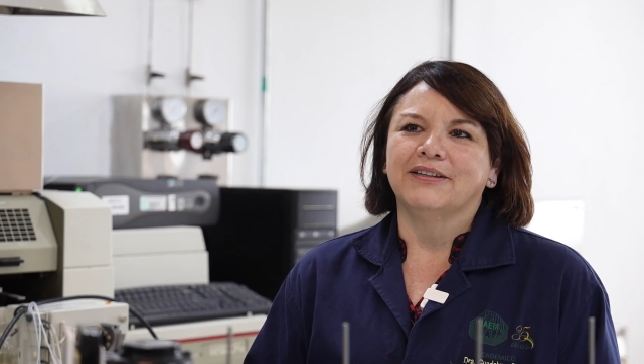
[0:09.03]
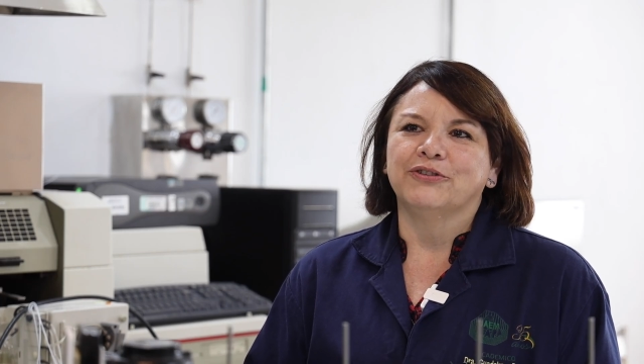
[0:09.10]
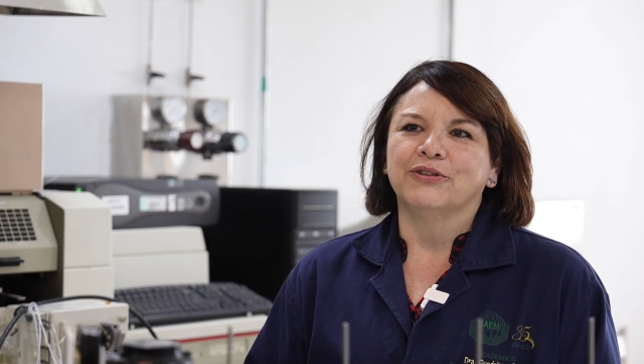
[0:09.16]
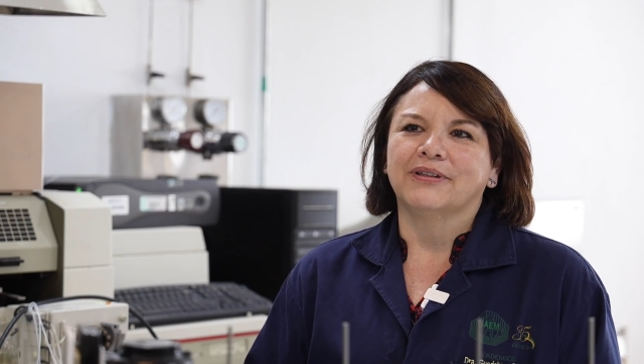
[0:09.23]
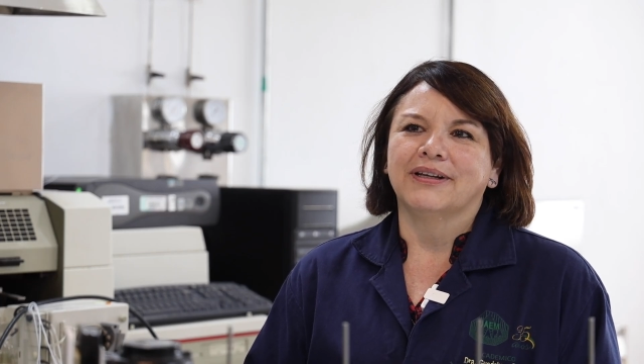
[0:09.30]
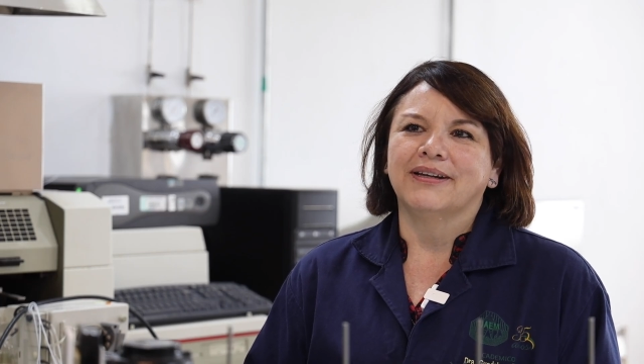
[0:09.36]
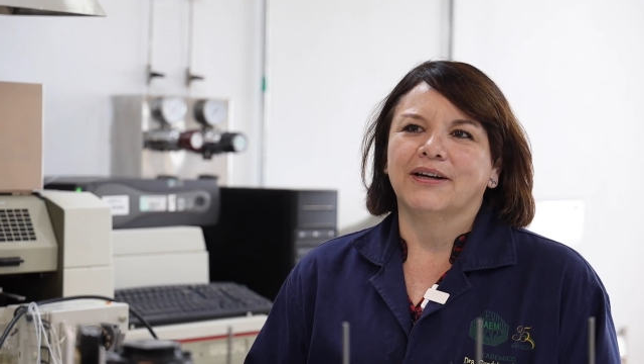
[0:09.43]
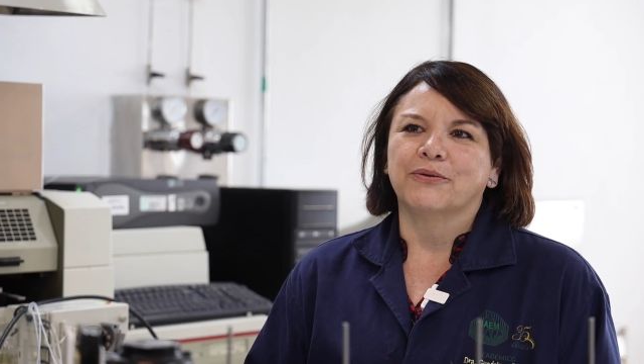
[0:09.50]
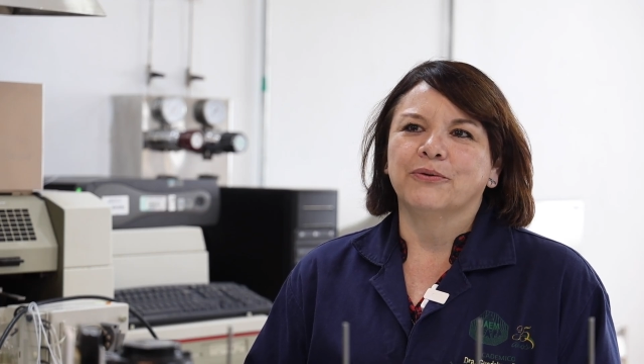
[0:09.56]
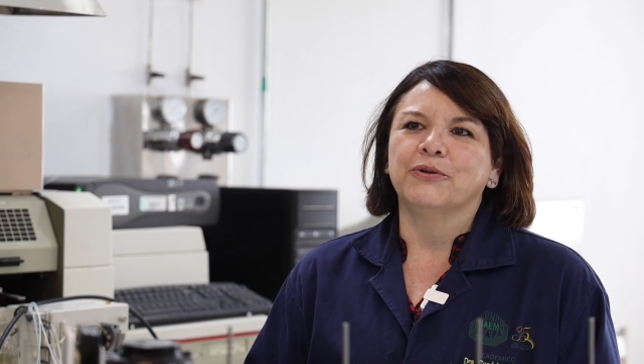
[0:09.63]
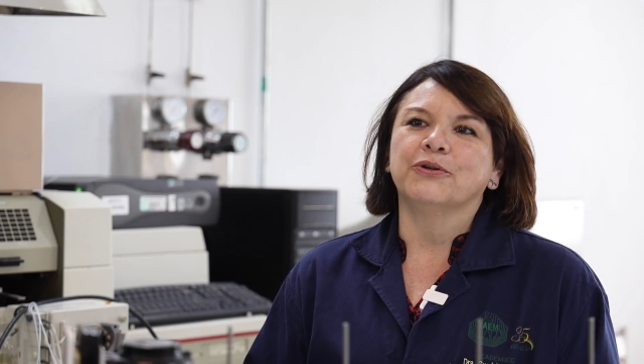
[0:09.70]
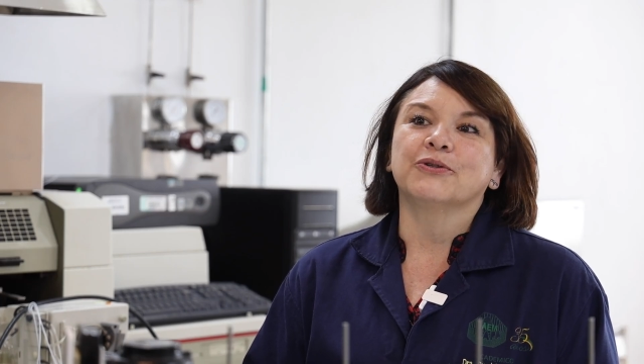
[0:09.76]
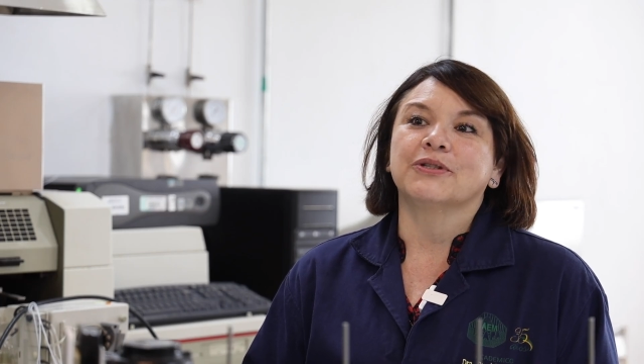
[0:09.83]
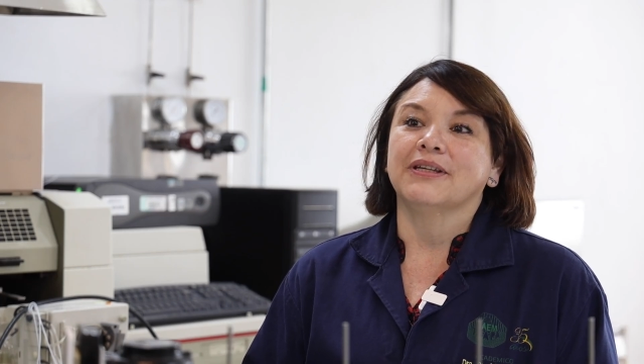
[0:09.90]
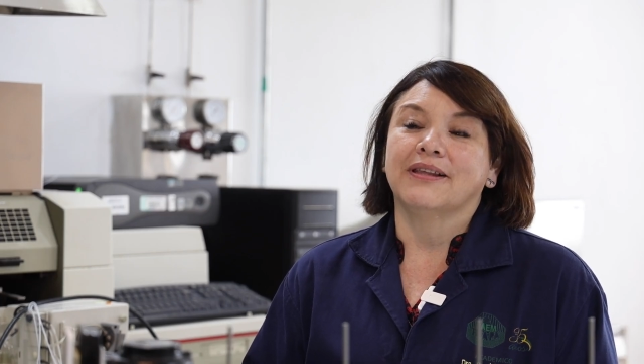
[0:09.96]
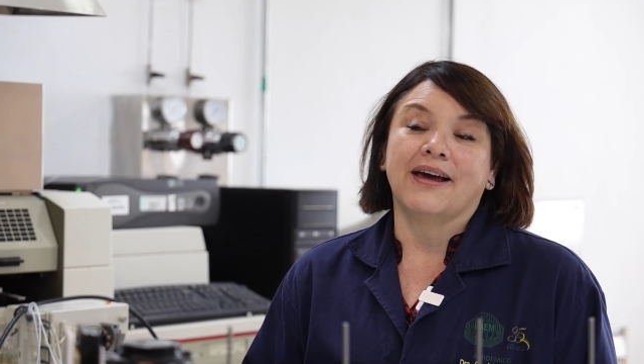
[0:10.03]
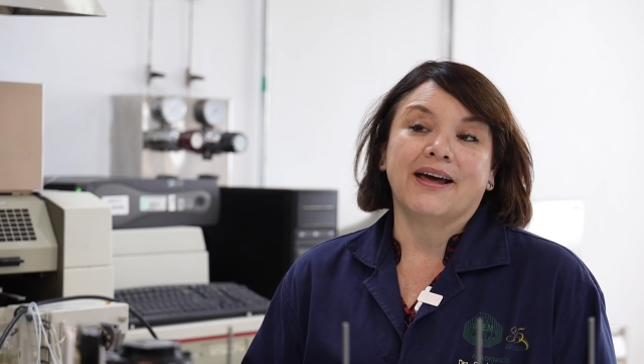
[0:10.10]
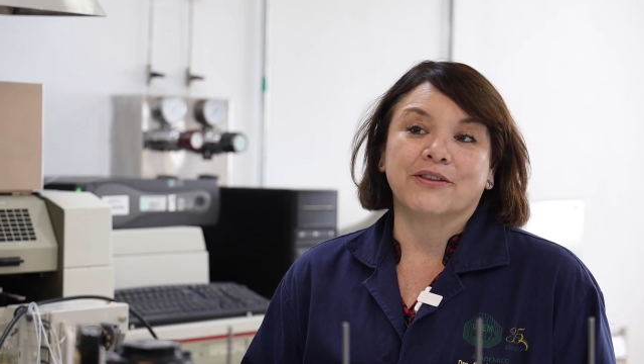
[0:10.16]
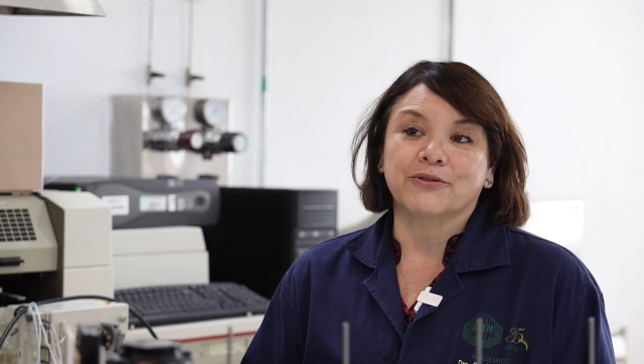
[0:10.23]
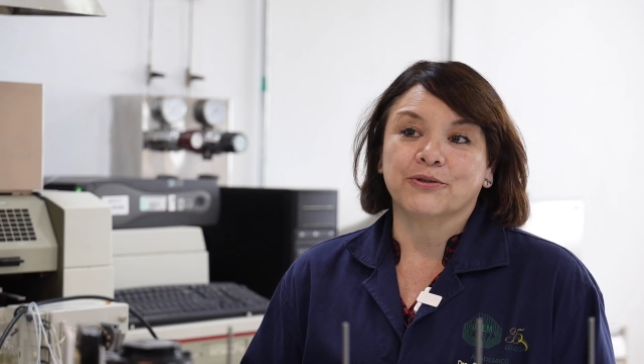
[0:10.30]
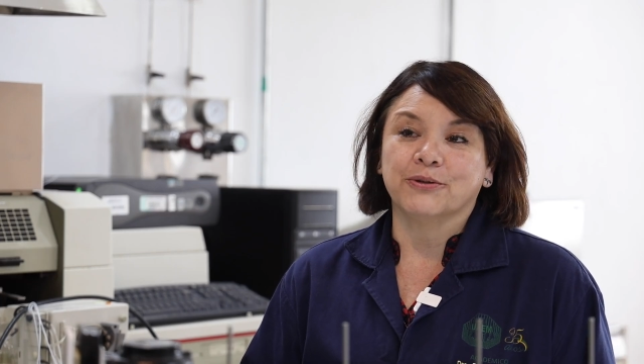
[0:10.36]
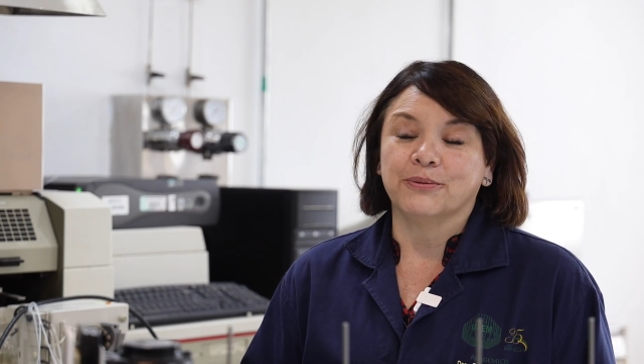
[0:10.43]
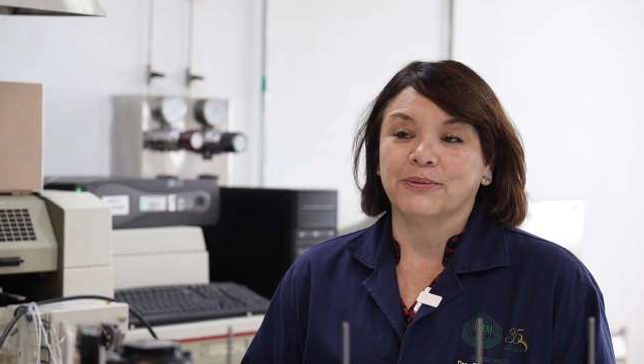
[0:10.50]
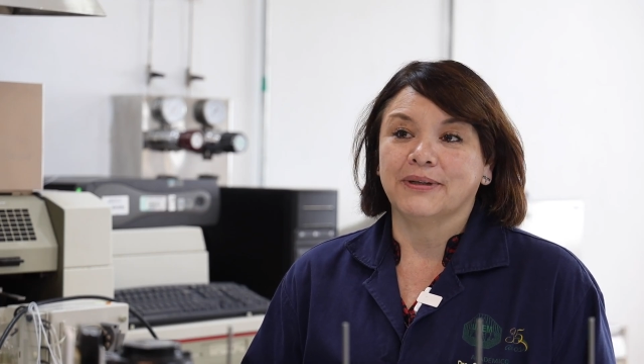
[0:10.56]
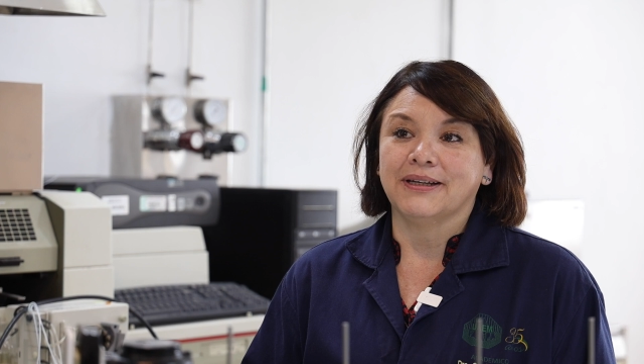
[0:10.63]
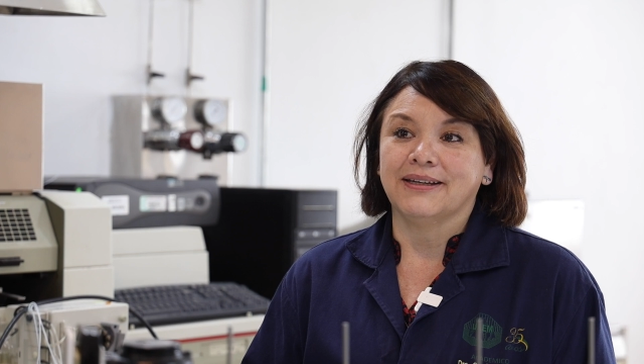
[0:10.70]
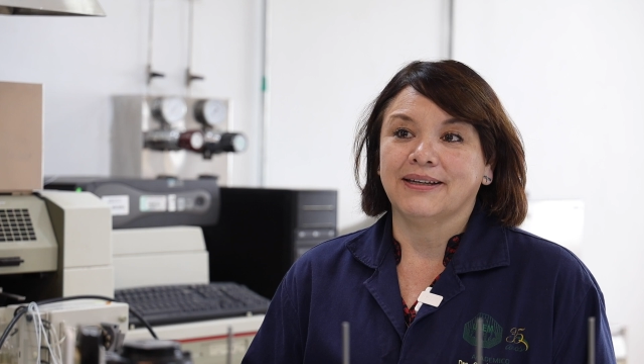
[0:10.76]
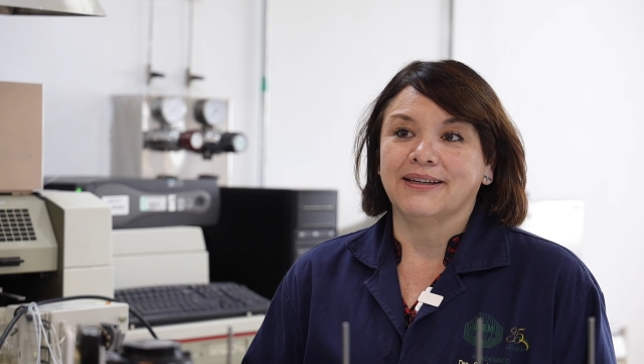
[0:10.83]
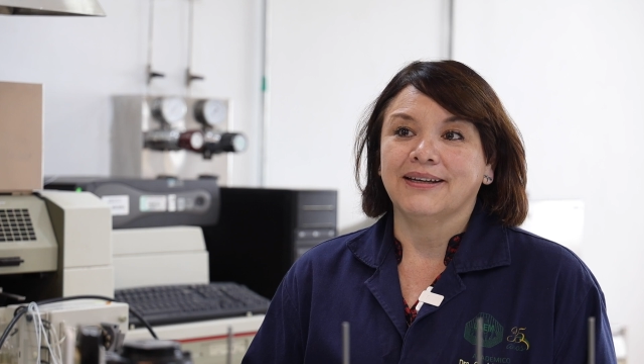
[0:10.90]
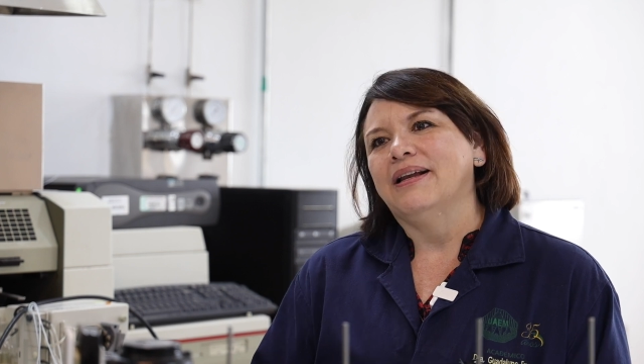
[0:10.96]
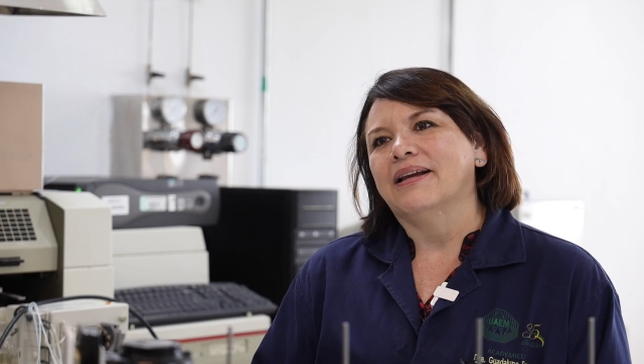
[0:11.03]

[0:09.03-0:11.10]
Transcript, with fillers: yo tenía curiosidad sobre